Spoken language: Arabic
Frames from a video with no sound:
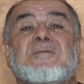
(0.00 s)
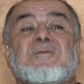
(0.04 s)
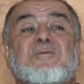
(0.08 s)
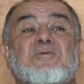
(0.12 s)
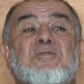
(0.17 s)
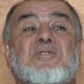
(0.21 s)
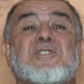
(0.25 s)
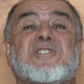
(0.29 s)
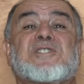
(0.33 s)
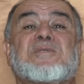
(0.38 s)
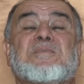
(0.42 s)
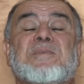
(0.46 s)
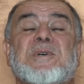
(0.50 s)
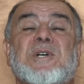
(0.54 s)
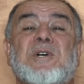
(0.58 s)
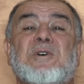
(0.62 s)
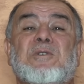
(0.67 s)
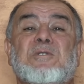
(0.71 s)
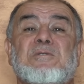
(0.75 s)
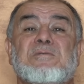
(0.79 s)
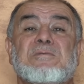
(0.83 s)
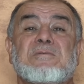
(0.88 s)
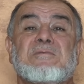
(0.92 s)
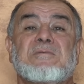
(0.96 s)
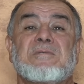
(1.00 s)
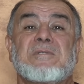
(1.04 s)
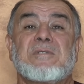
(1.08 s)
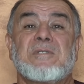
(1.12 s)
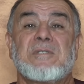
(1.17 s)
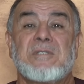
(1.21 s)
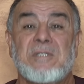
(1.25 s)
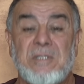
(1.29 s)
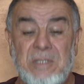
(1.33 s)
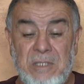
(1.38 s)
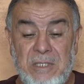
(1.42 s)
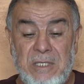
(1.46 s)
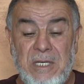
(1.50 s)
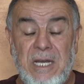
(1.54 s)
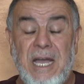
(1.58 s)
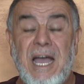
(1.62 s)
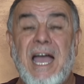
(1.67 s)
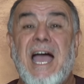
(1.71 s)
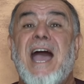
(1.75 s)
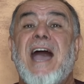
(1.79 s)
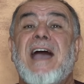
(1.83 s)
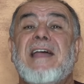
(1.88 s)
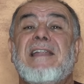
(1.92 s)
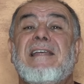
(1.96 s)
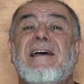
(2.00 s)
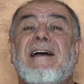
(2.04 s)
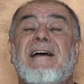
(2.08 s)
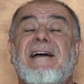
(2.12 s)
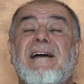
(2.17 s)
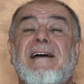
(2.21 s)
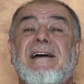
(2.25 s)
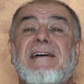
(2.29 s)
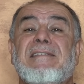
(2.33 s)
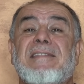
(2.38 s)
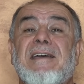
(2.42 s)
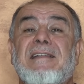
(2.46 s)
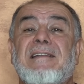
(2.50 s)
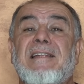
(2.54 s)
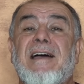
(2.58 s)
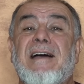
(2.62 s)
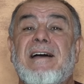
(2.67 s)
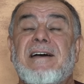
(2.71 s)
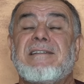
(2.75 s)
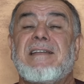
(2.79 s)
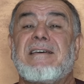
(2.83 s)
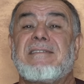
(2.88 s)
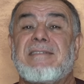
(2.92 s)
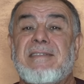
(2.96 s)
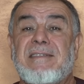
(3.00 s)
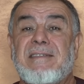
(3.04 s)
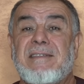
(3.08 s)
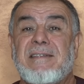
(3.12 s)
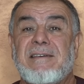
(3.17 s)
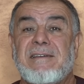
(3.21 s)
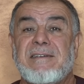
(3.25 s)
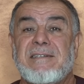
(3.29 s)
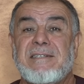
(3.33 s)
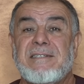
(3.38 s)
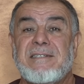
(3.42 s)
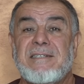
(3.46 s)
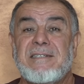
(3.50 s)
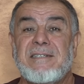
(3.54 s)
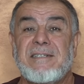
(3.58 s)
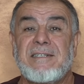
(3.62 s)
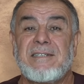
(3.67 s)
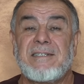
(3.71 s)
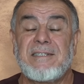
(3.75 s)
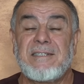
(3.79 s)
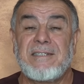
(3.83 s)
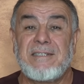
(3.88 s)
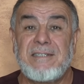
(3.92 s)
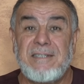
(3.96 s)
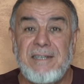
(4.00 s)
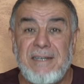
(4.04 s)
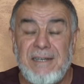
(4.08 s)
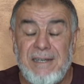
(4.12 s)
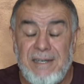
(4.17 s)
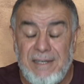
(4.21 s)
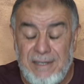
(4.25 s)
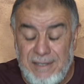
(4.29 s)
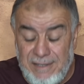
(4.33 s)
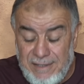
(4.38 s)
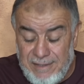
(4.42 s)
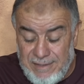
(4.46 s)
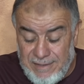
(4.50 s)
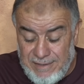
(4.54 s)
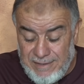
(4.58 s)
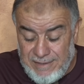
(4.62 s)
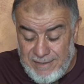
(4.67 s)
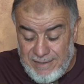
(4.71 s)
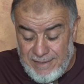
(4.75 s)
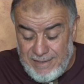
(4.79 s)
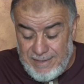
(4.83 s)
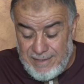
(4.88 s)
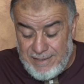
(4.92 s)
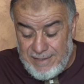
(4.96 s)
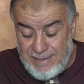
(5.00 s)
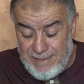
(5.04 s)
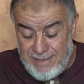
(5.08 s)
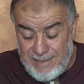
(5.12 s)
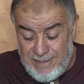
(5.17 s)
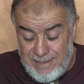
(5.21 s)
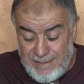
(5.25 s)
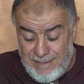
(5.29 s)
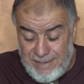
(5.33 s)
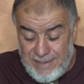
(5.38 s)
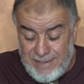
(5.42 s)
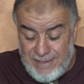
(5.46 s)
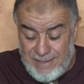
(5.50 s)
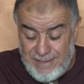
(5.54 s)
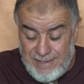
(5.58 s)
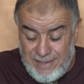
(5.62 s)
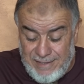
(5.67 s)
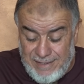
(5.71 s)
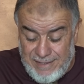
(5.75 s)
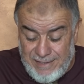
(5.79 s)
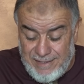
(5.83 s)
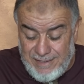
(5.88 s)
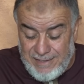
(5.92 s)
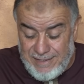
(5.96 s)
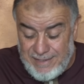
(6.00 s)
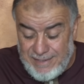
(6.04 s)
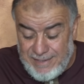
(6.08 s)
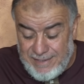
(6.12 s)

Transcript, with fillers: نصبح على هذا الحدث يا الله